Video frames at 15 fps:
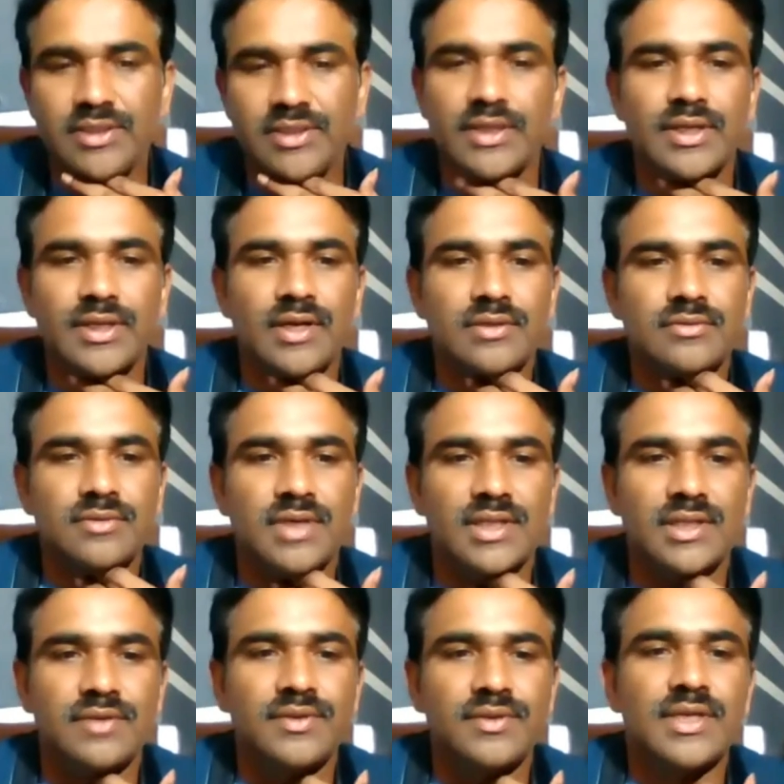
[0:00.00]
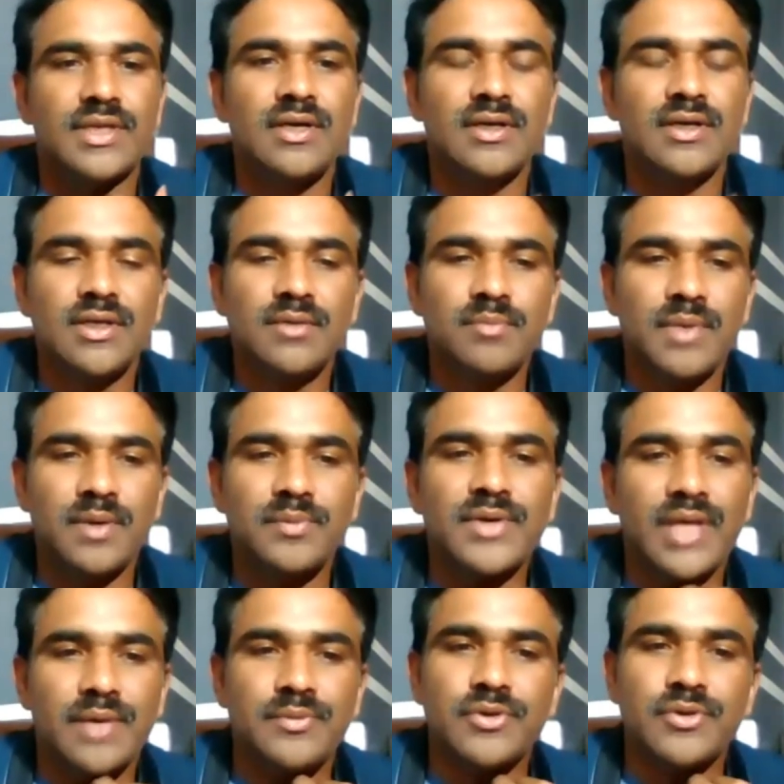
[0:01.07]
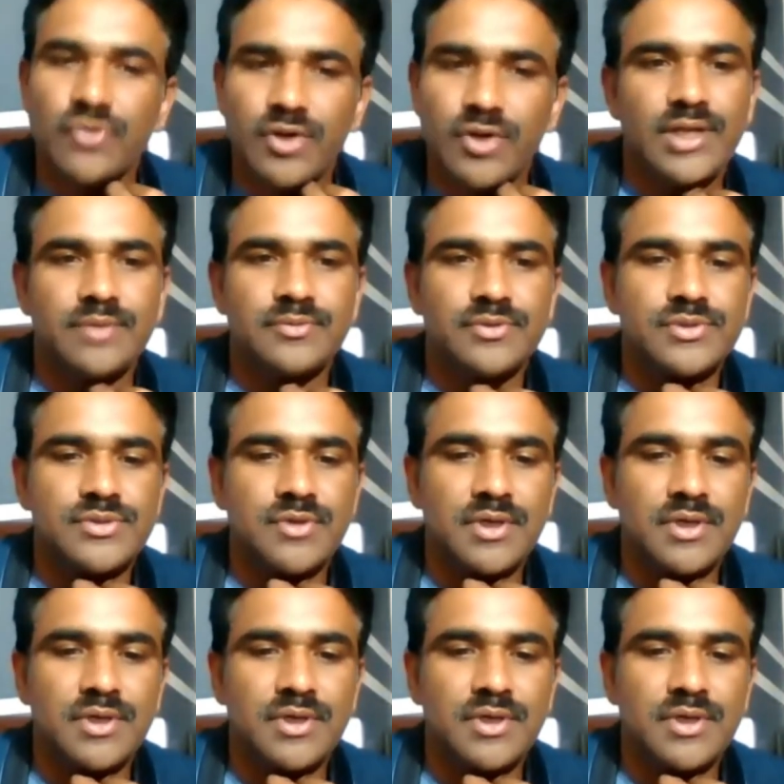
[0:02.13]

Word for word: తిరిగి రాదు అదేవిధంగా మనం టైంని కొనలేము